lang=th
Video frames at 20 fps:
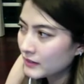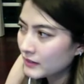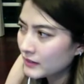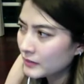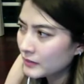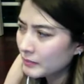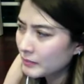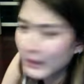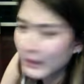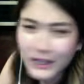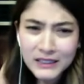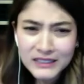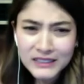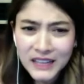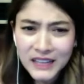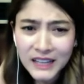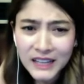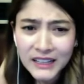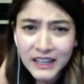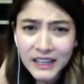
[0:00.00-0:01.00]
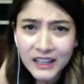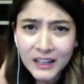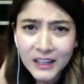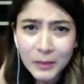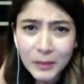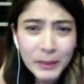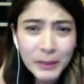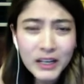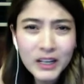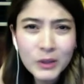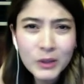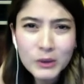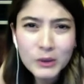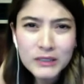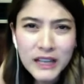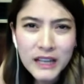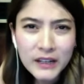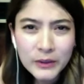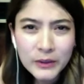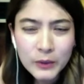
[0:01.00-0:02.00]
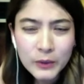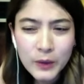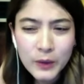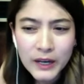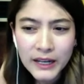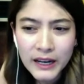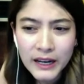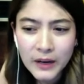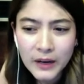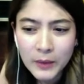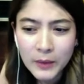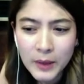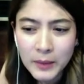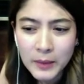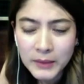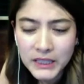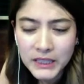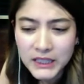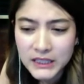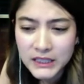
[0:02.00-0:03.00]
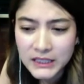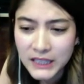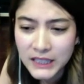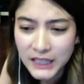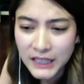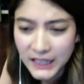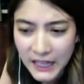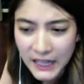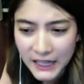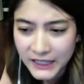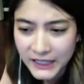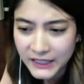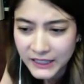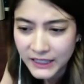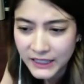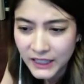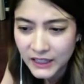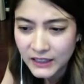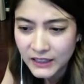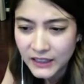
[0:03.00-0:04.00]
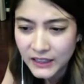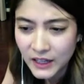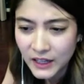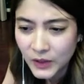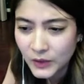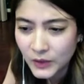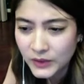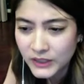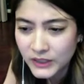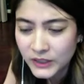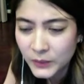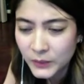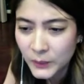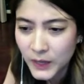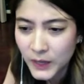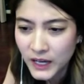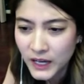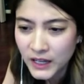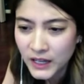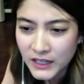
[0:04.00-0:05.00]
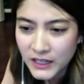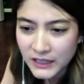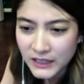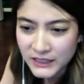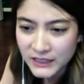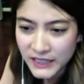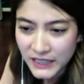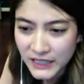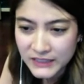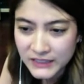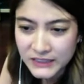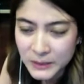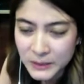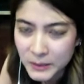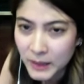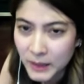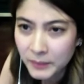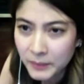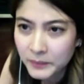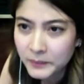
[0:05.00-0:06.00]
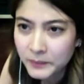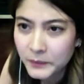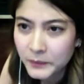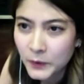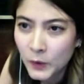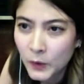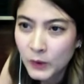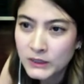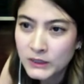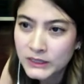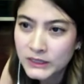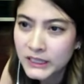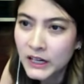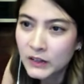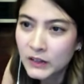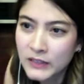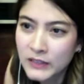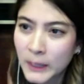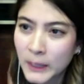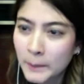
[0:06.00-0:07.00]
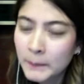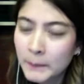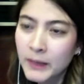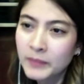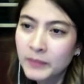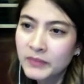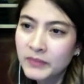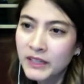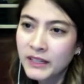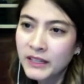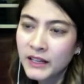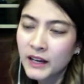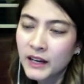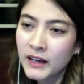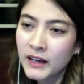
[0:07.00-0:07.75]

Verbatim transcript: ไม่เคยใส่อะแล้วไม่เคยรู้จักด้วยอะว่ามันคืออะไรอะแล้วคิดว่าการที่แบบคนที่เขาทำแบบนั้นน่ะ